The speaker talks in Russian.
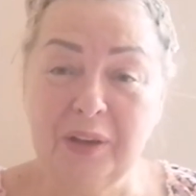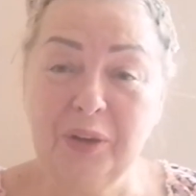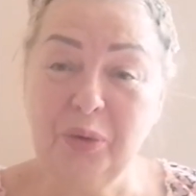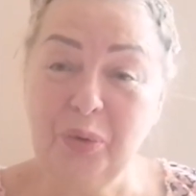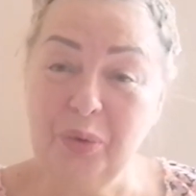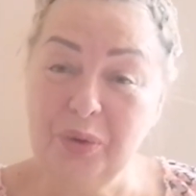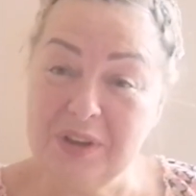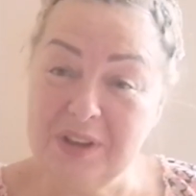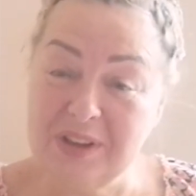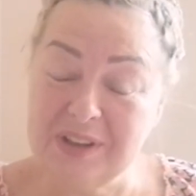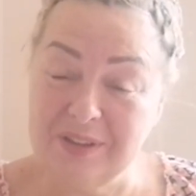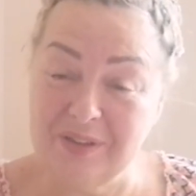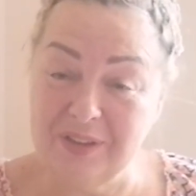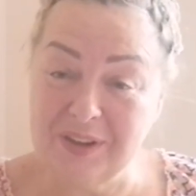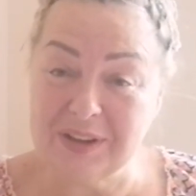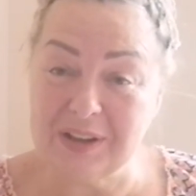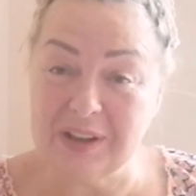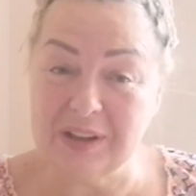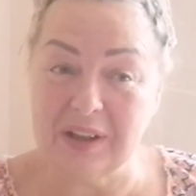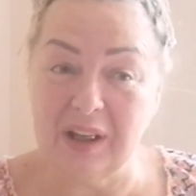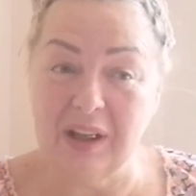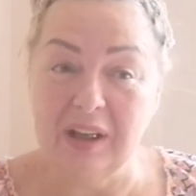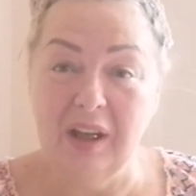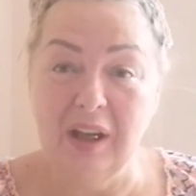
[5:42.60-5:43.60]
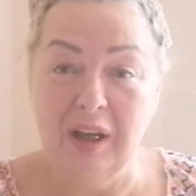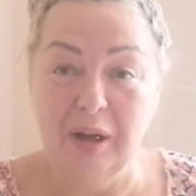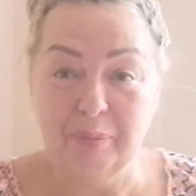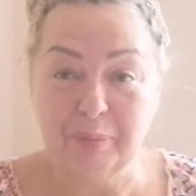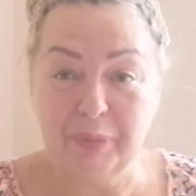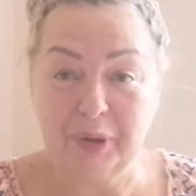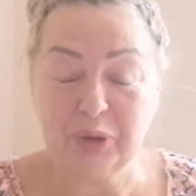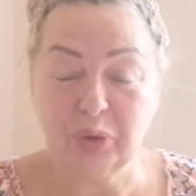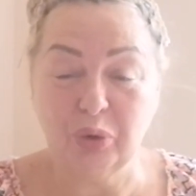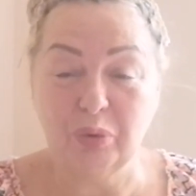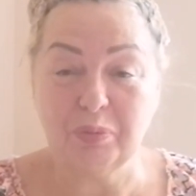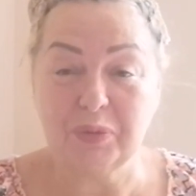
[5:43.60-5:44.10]
Ну и действительно,
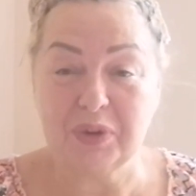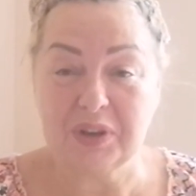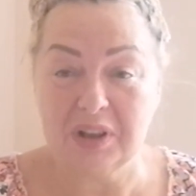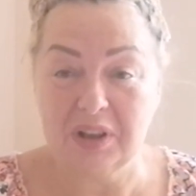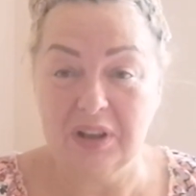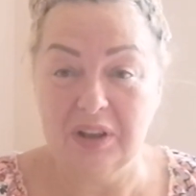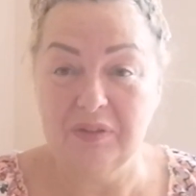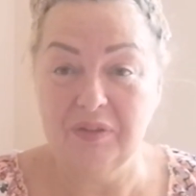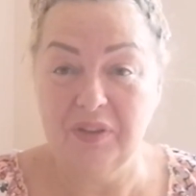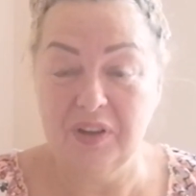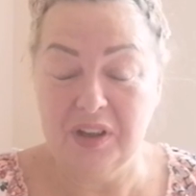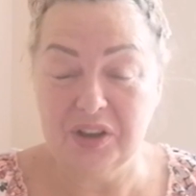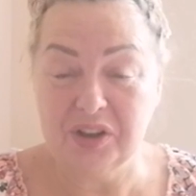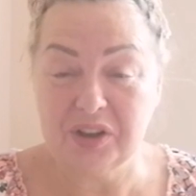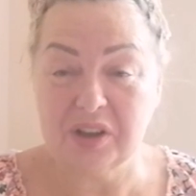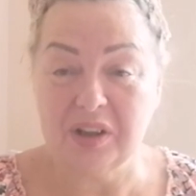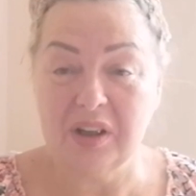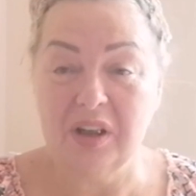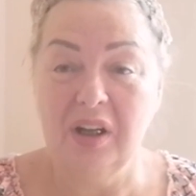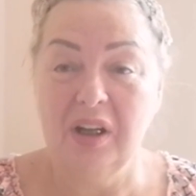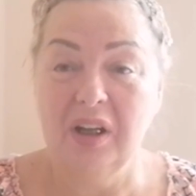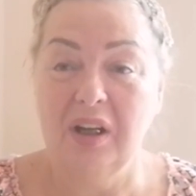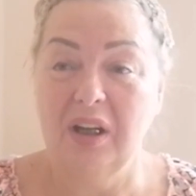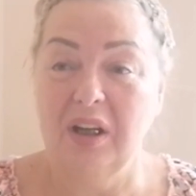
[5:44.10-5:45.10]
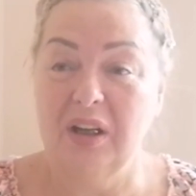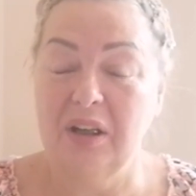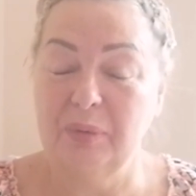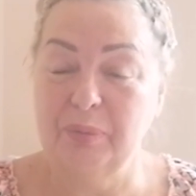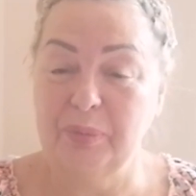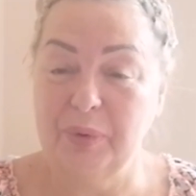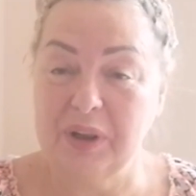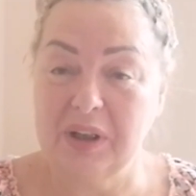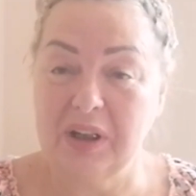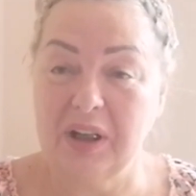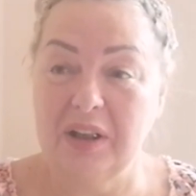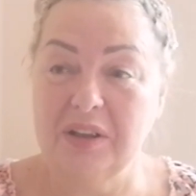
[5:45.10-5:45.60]
потом целый вечер а,
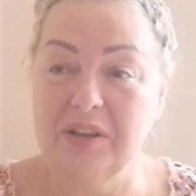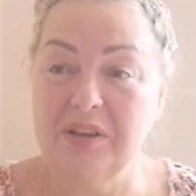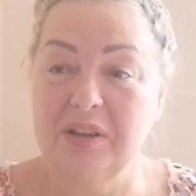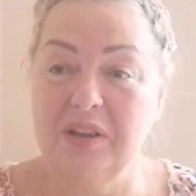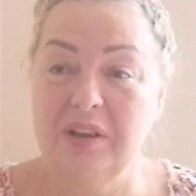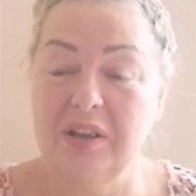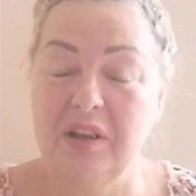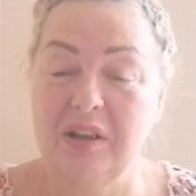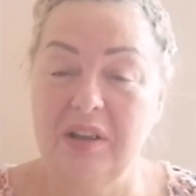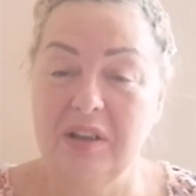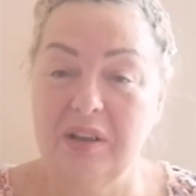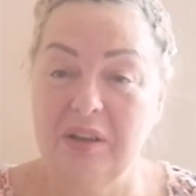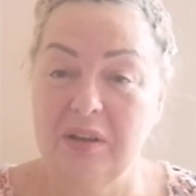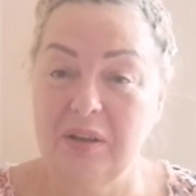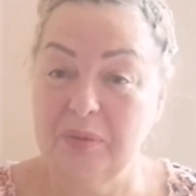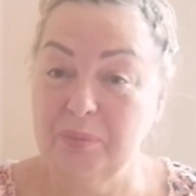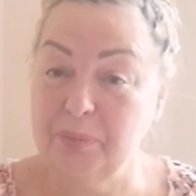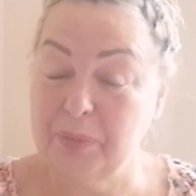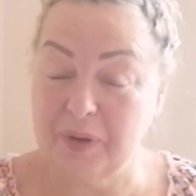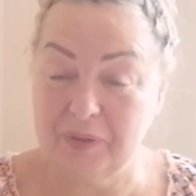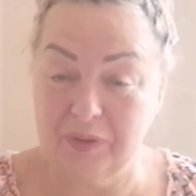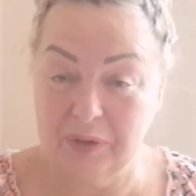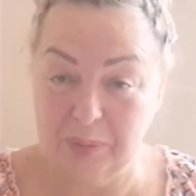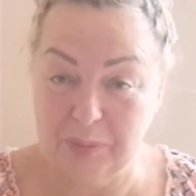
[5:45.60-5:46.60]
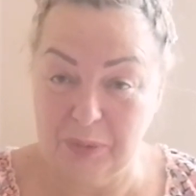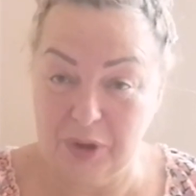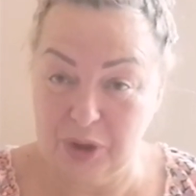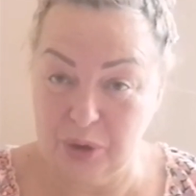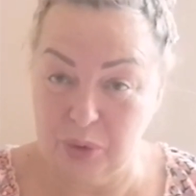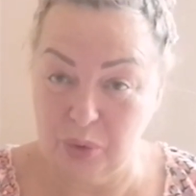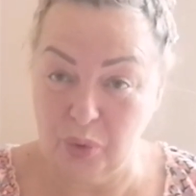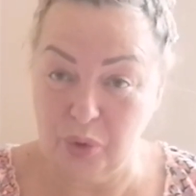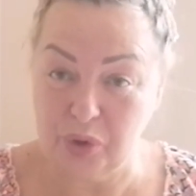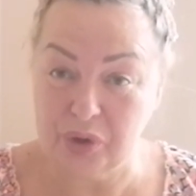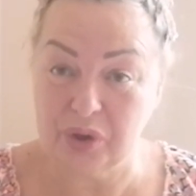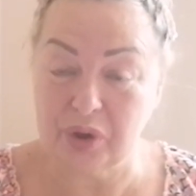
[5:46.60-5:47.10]
приходили, правда,
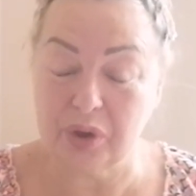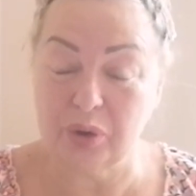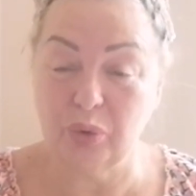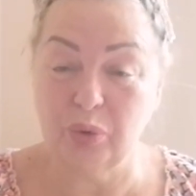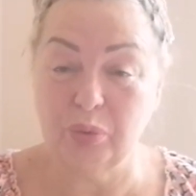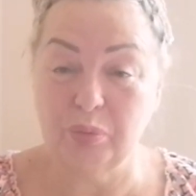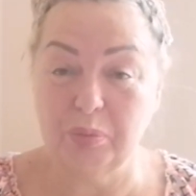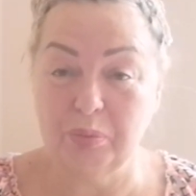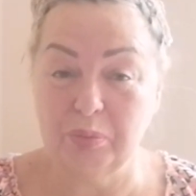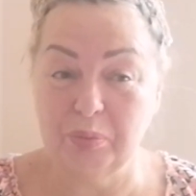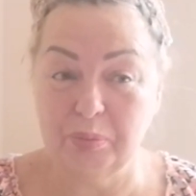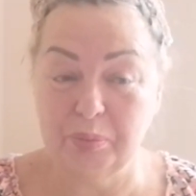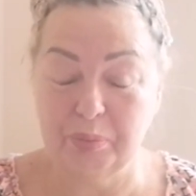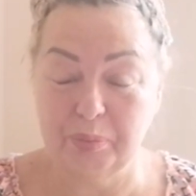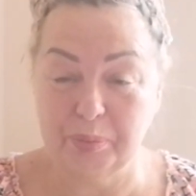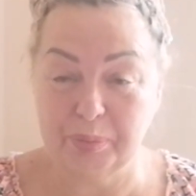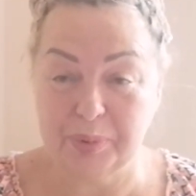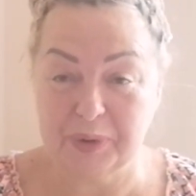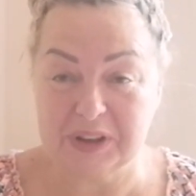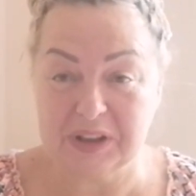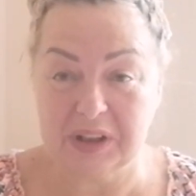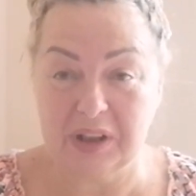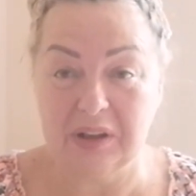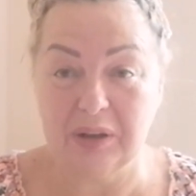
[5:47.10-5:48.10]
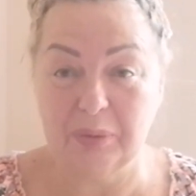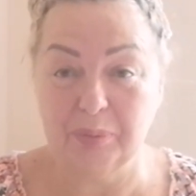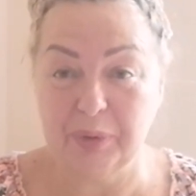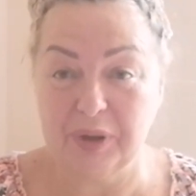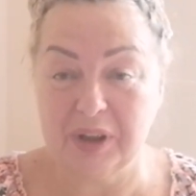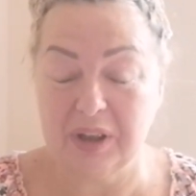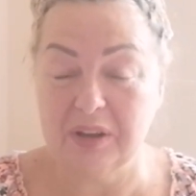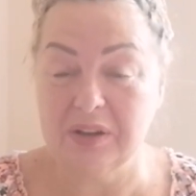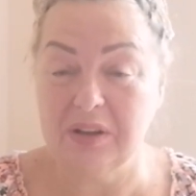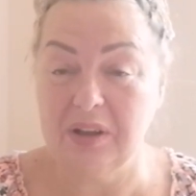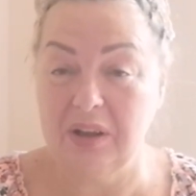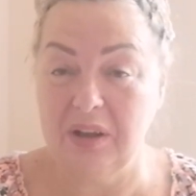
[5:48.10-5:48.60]
медсестры, но постоянно
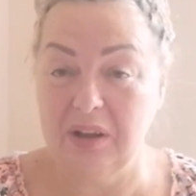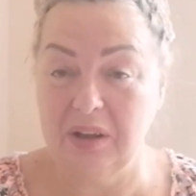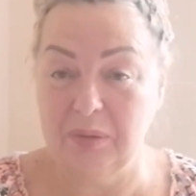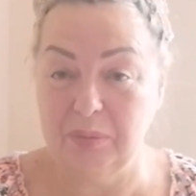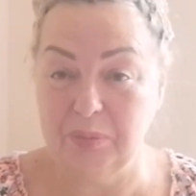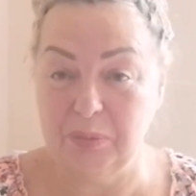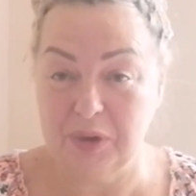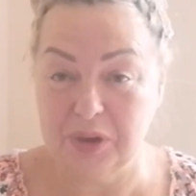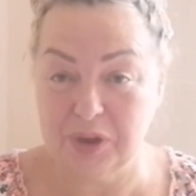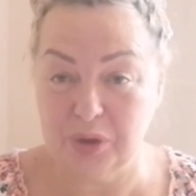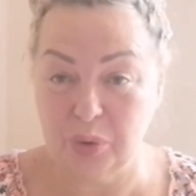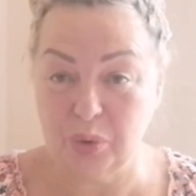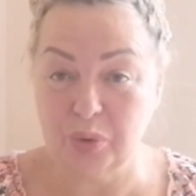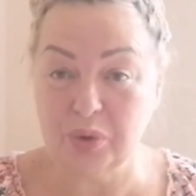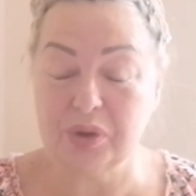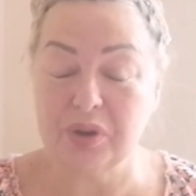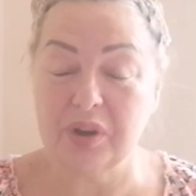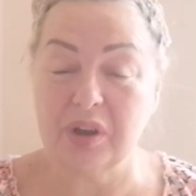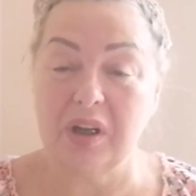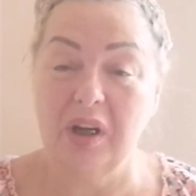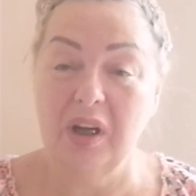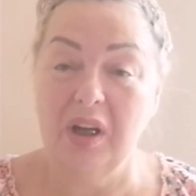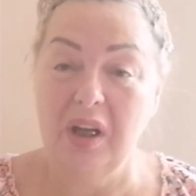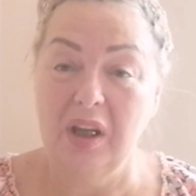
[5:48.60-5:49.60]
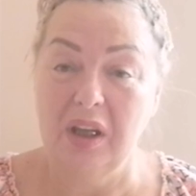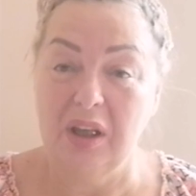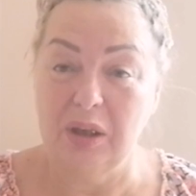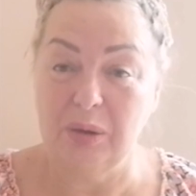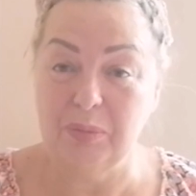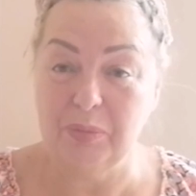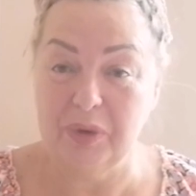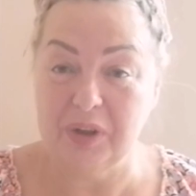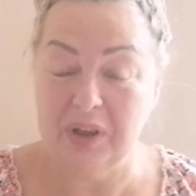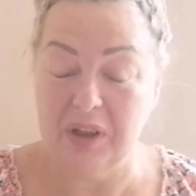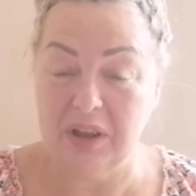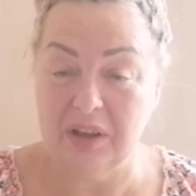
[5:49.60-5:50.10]
приходили медсестры и
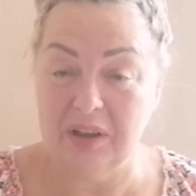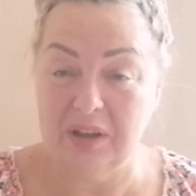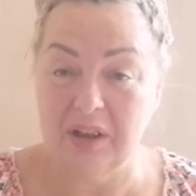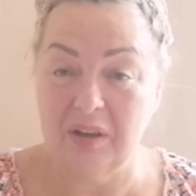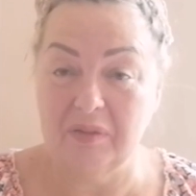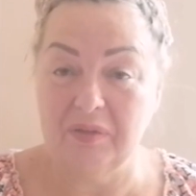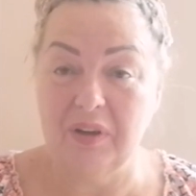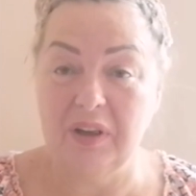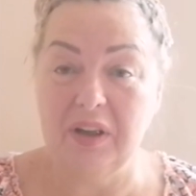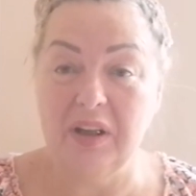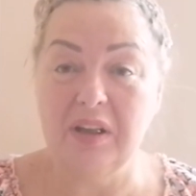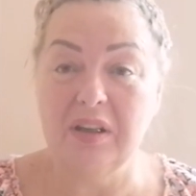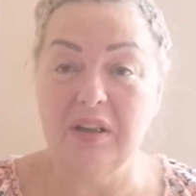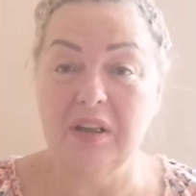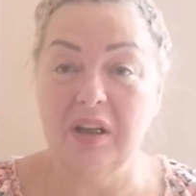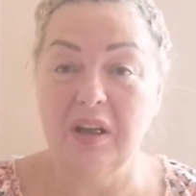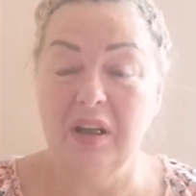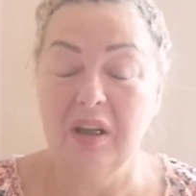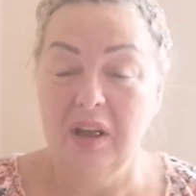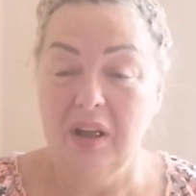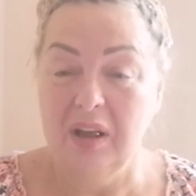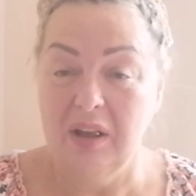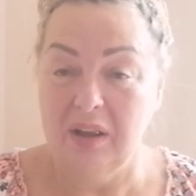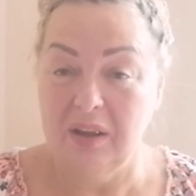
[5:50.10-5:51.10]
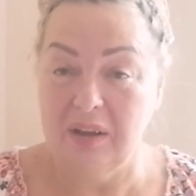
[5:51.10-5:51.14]
мерили давление,